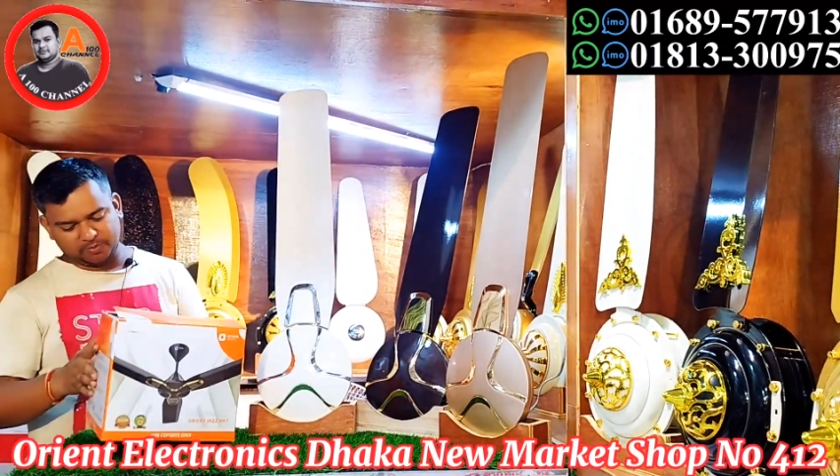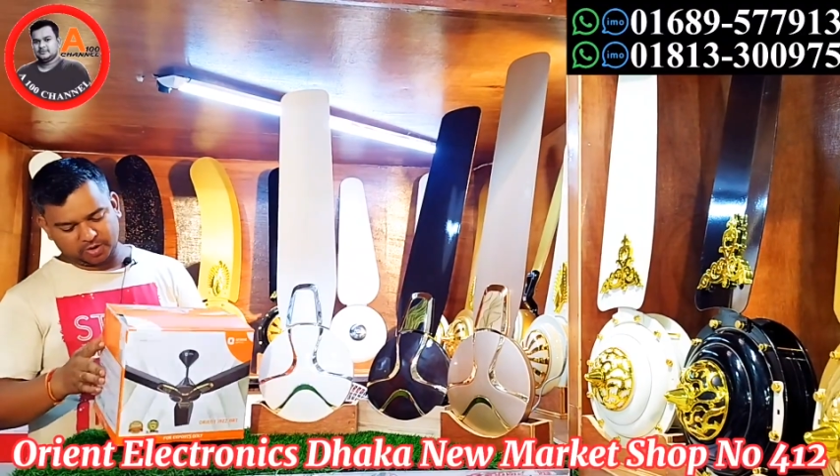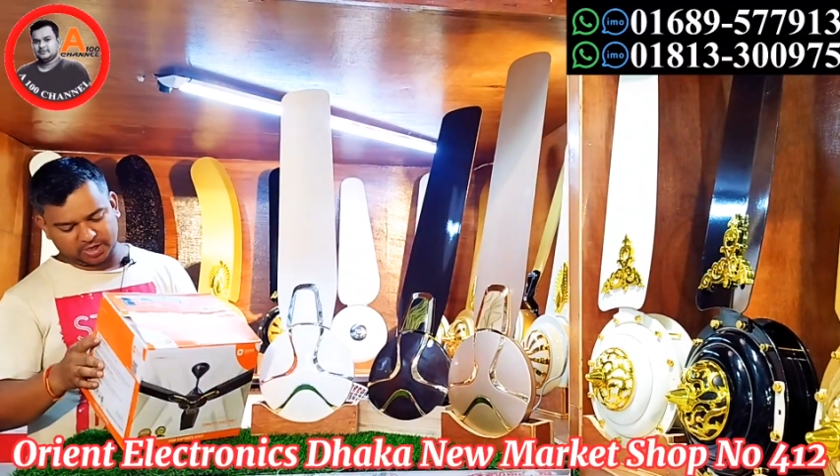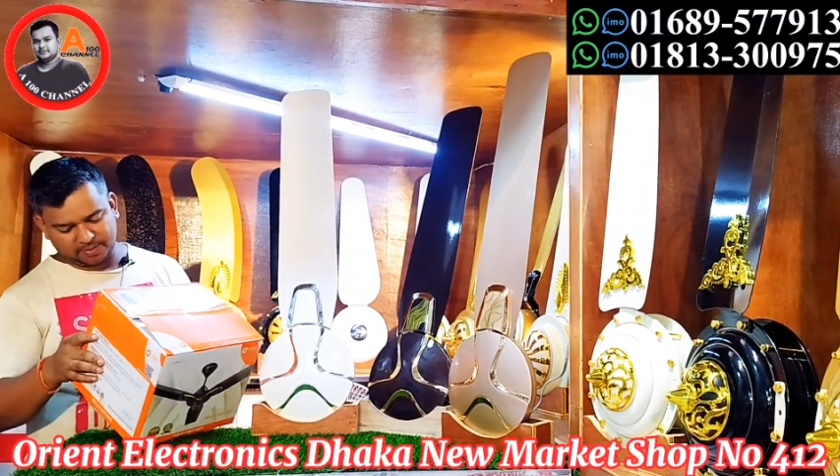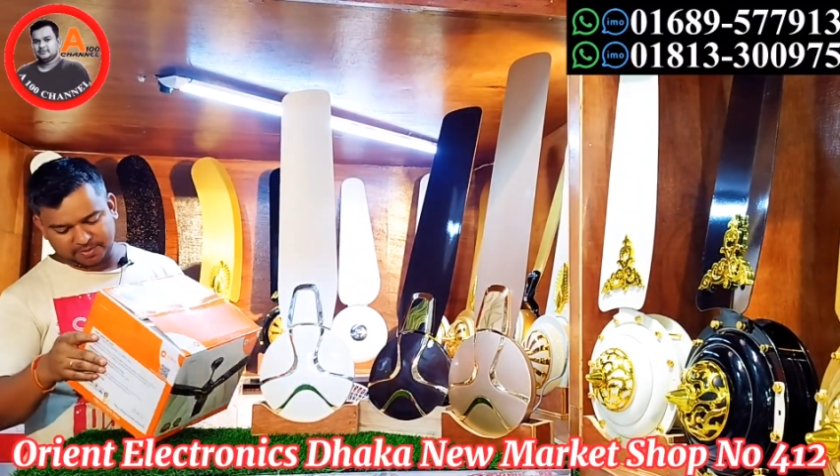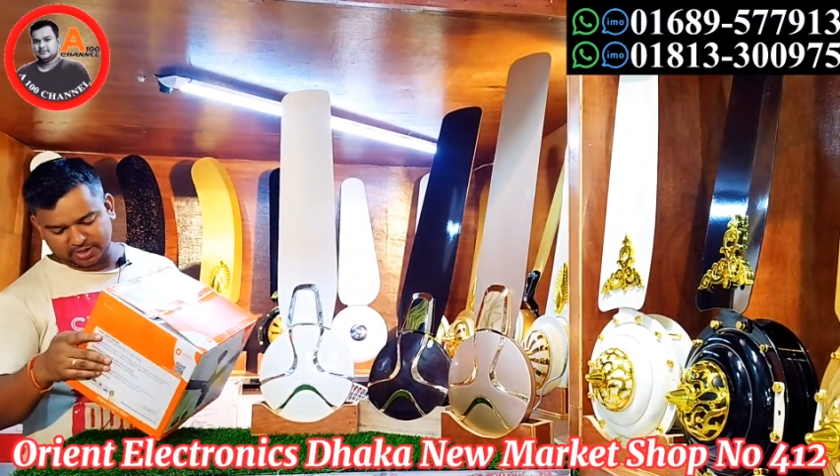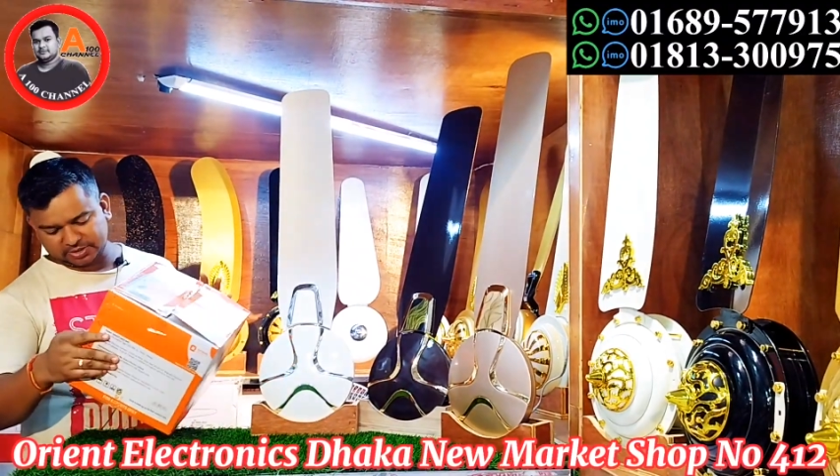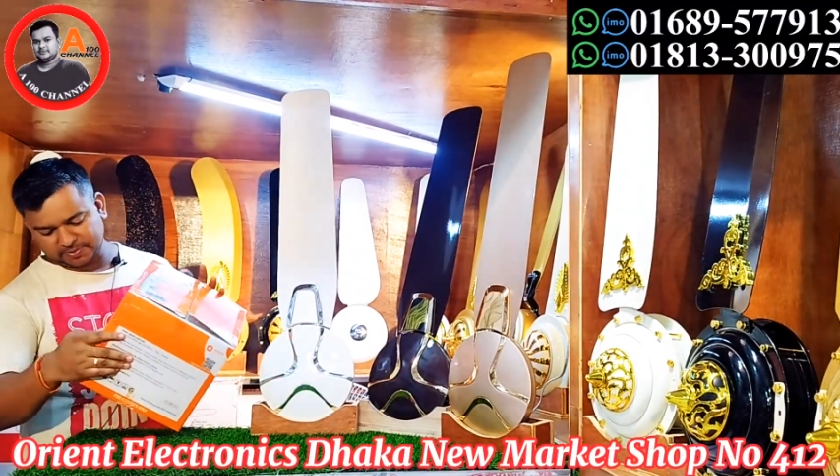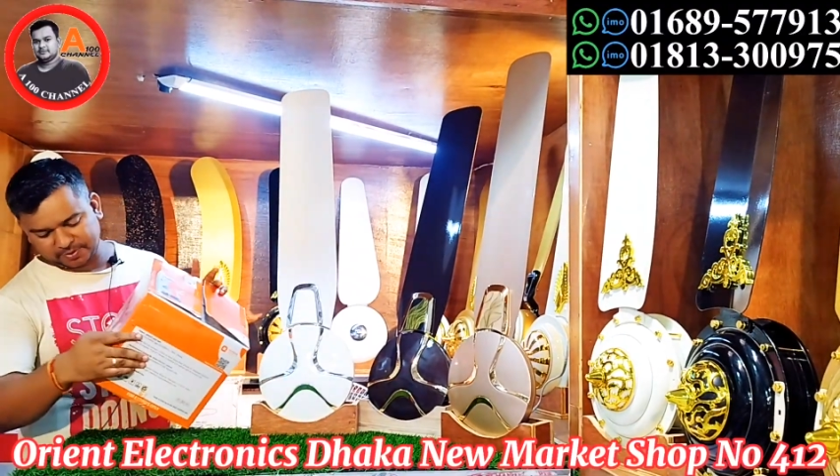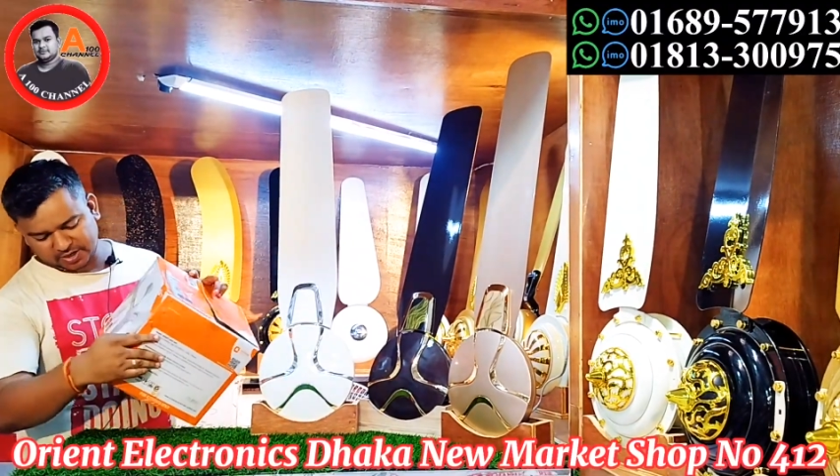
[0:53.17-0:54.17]
মডেল নাম্বারটা
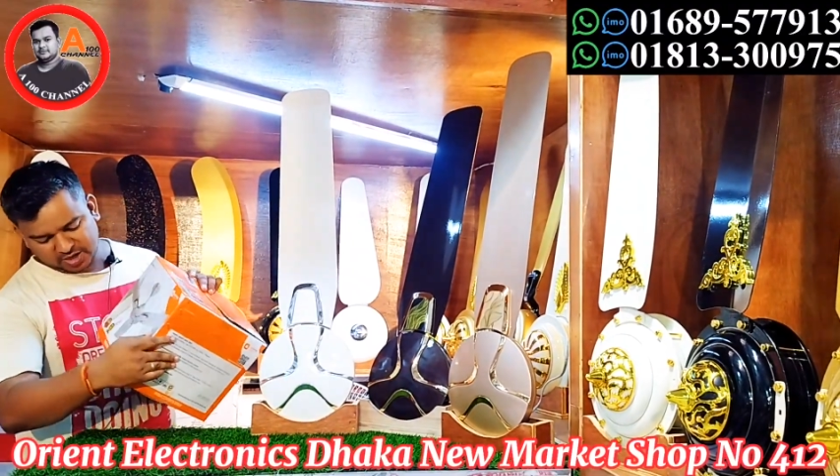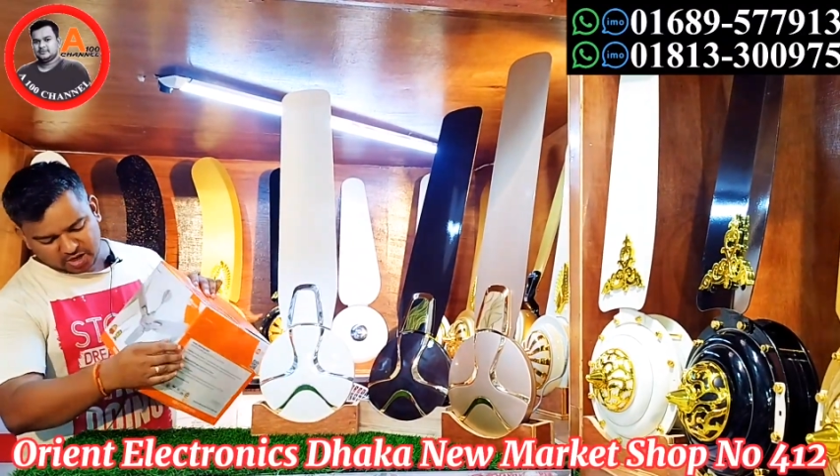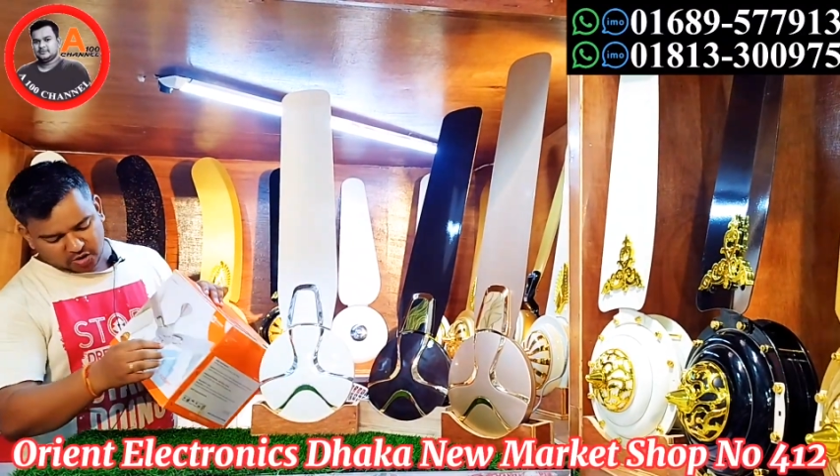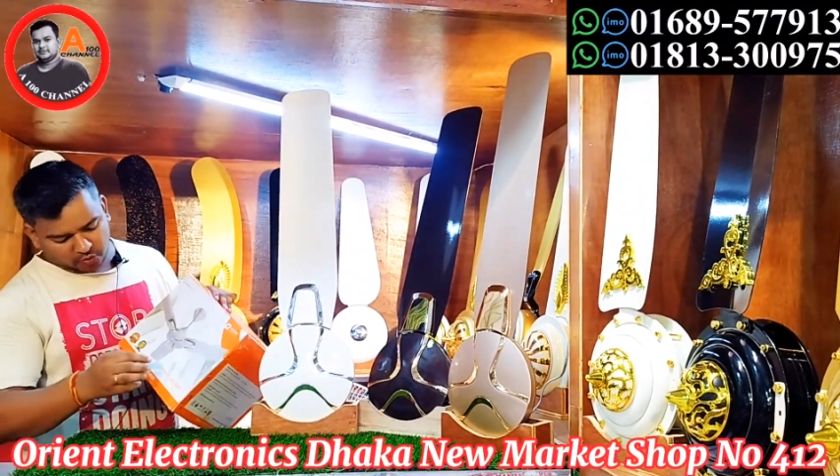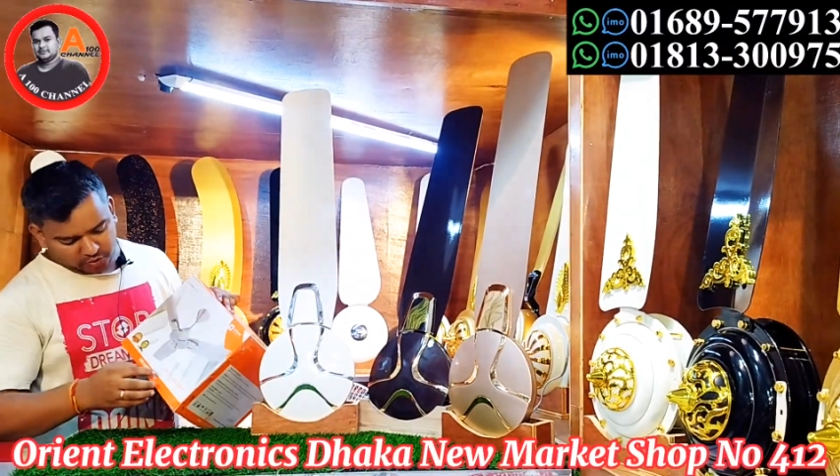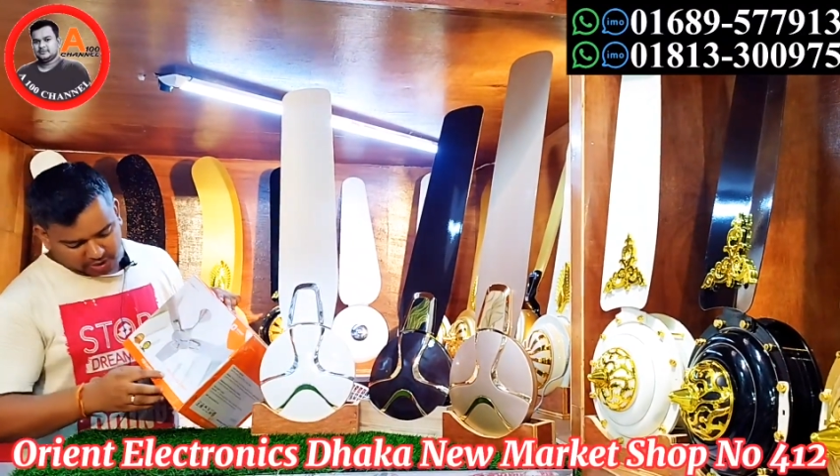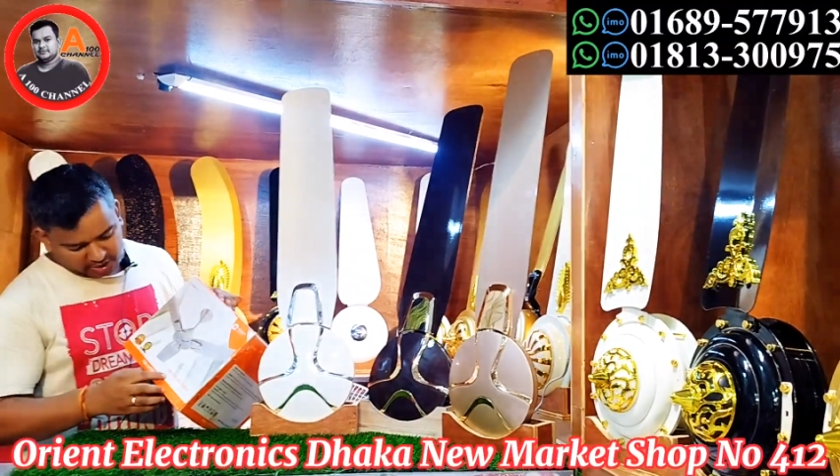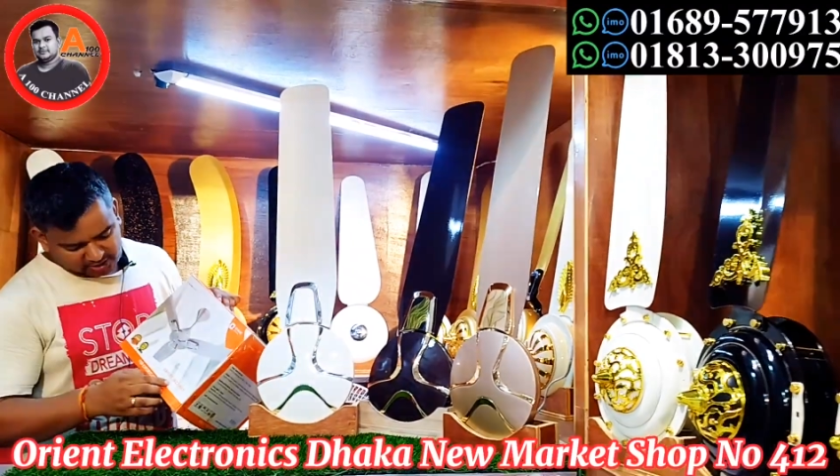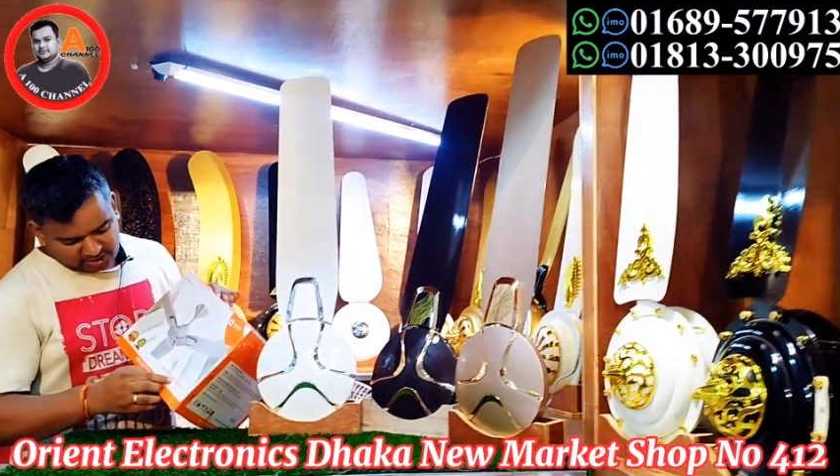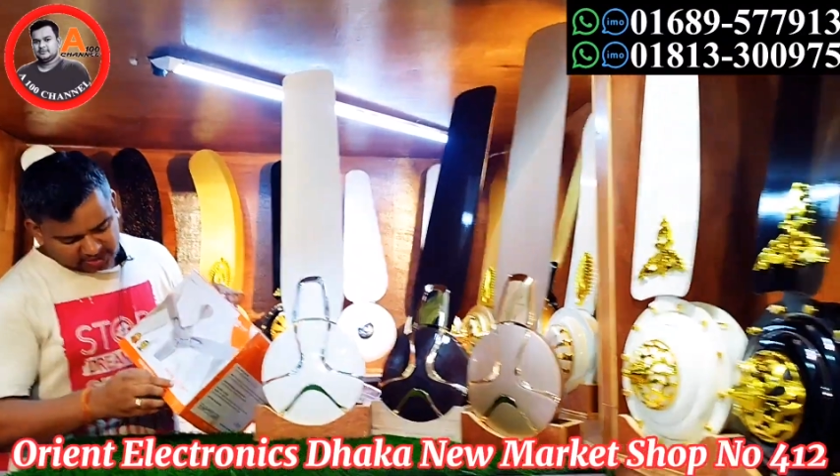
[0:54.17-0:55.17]
হচ্ছে আপনার ওরিয়ান